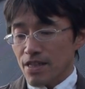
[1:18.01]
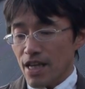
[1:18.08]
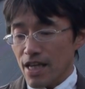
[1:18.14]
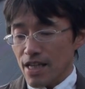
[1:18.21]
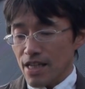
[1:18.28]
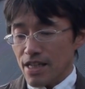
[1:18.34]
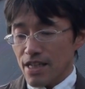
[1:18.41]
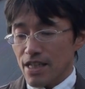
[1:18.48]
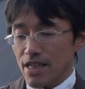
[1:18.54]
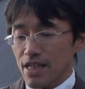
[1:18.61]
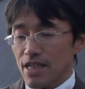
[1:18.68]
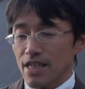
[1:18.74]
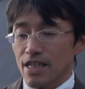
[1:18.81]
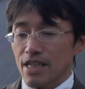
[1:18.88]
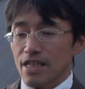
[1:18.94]
で、
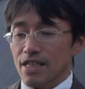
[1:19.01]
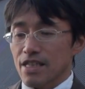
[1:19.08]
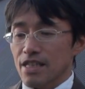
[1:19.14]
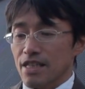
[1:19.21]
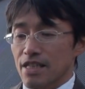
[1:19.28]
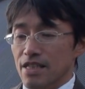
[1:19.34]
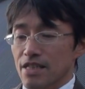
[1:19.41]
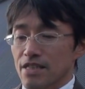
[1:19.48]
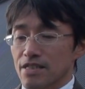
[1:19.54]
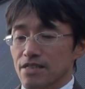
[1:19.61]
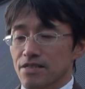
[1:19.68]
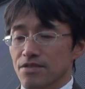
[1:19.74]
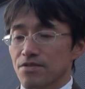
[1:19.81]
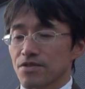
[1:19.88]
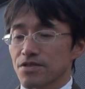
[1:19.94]
え
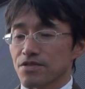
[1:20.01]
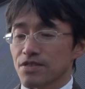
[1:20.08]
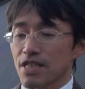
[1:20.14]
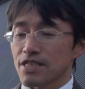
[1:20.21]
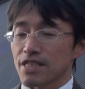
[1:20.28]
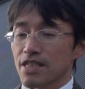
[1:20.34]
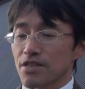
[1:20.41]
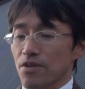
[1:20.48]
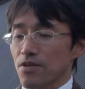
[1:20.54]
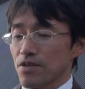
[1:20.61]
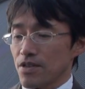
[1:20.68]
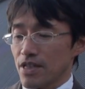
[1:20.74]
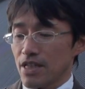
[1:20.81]
講師の先生の、